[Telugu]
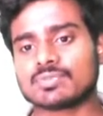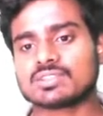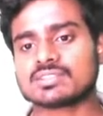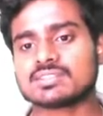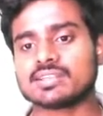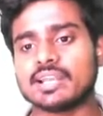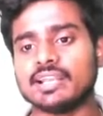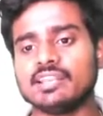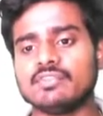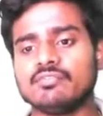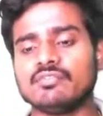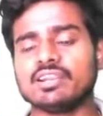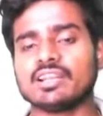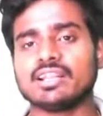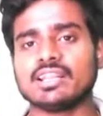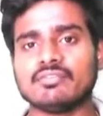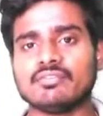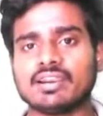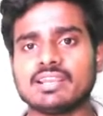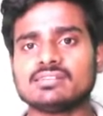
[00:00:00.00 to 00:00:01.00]
సైంటిఫిక్
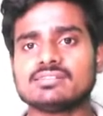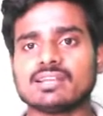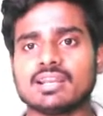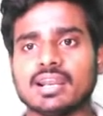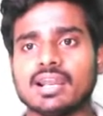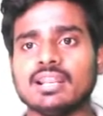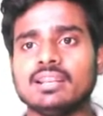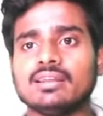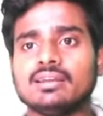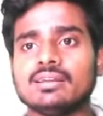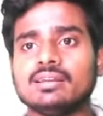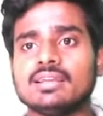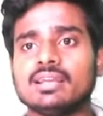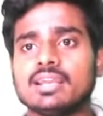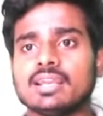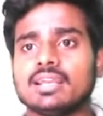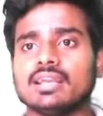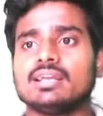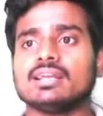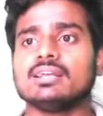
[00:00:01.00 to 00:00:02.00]
డివైస్ అండ్
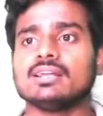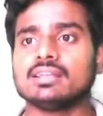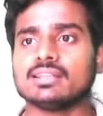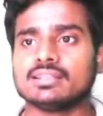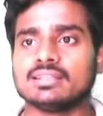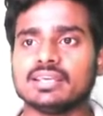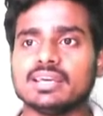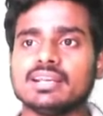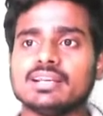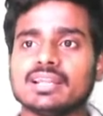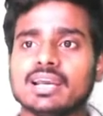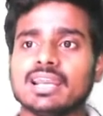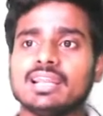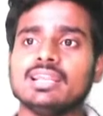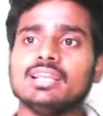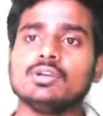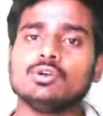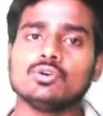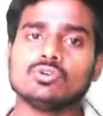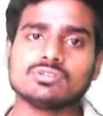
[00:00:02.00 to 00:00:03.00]
దేర్
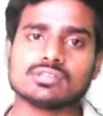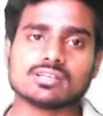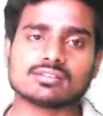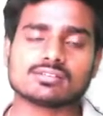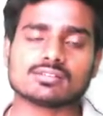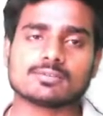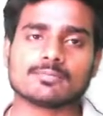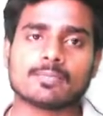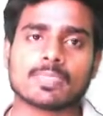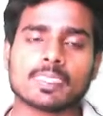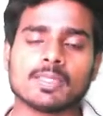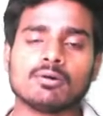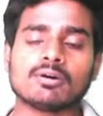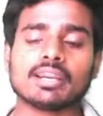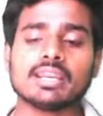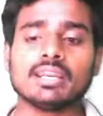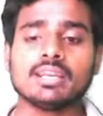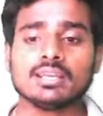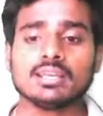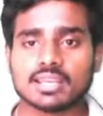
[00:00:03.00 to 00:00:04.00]
డైలీ యూజెస్
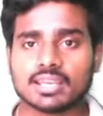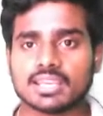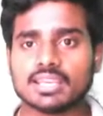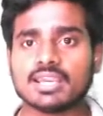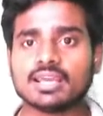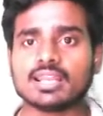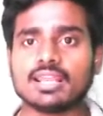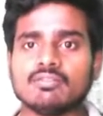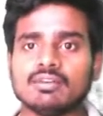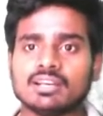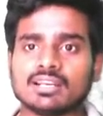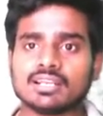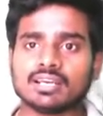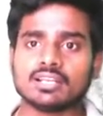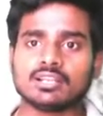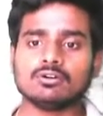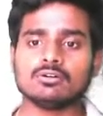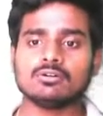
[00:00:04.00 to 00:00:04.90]
ఓకే హియర్ ఐ విల్ టెల్ యూ